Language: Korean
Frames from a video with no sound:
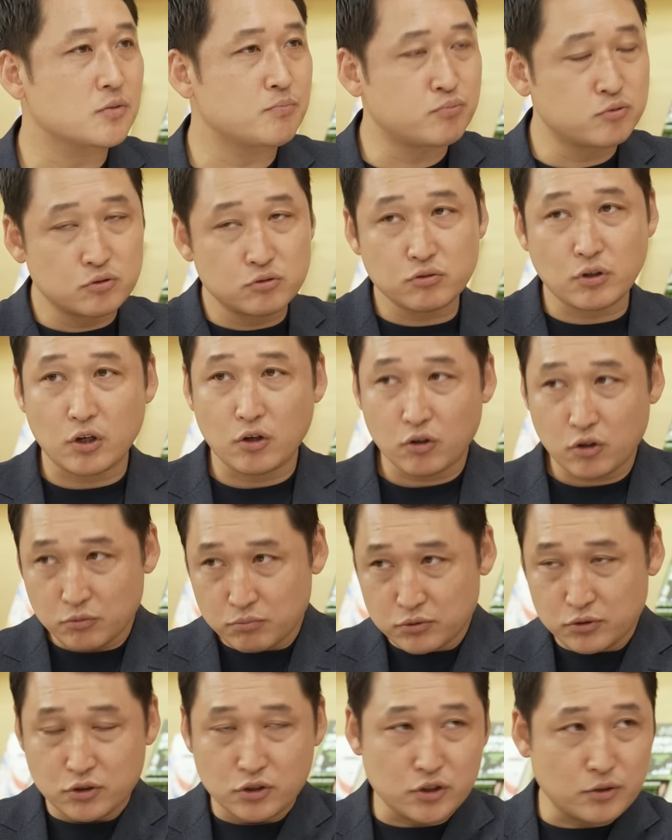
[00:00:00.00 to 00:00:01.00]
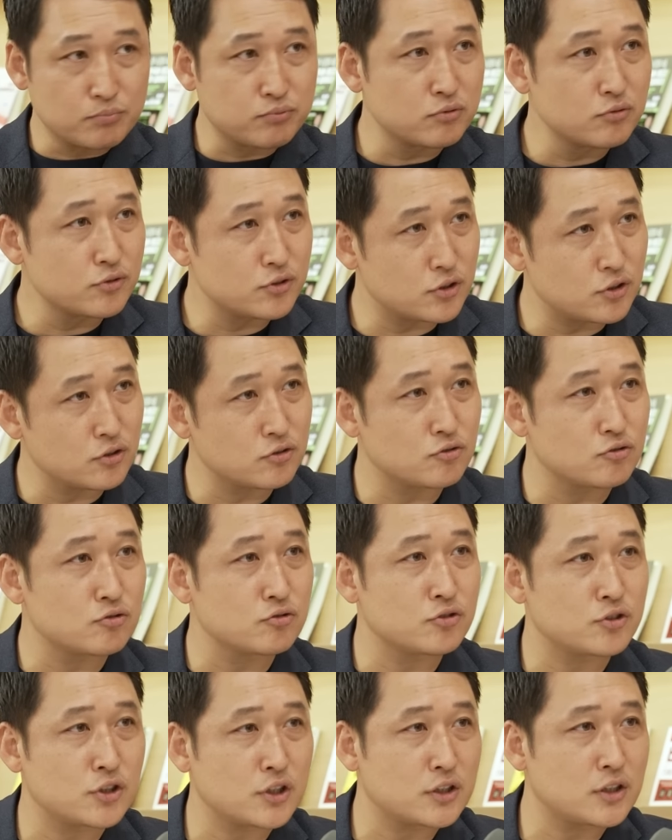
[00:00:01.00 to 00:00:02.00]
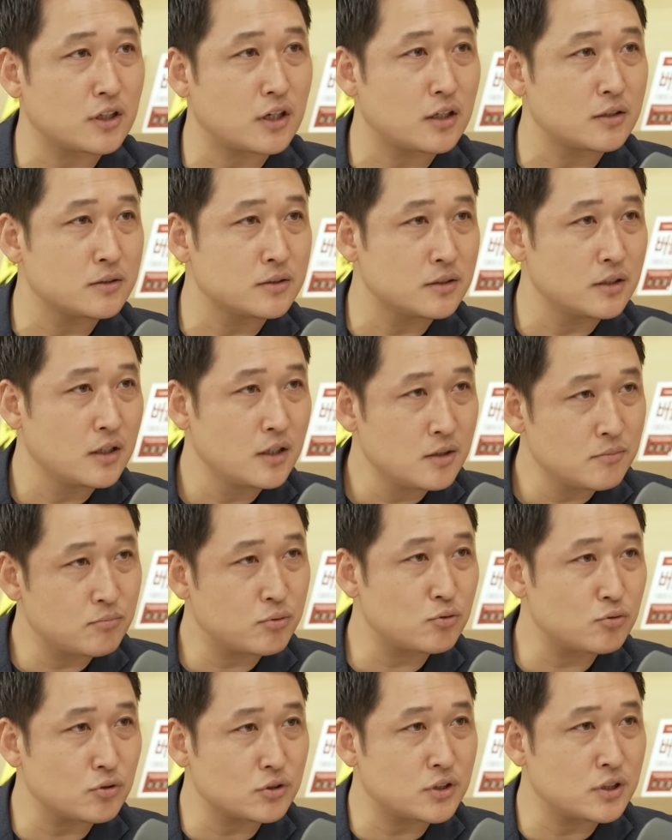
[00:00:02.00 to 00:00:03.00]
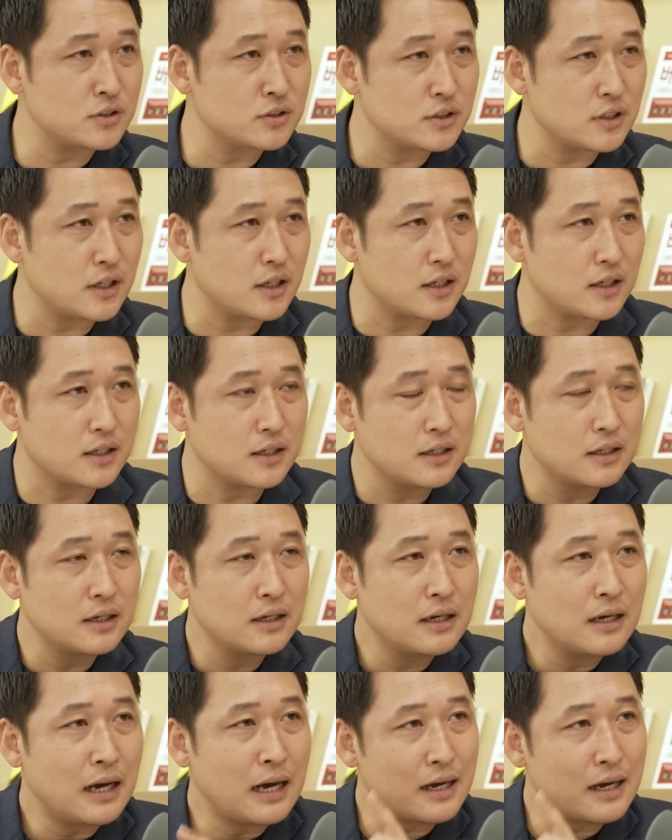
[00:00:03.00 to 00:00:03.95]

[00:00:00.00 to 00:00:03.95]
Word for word: 부흥에 여러분들 이제 부흥시켜 주시겠다라는 프로젝트인데 맞습니다.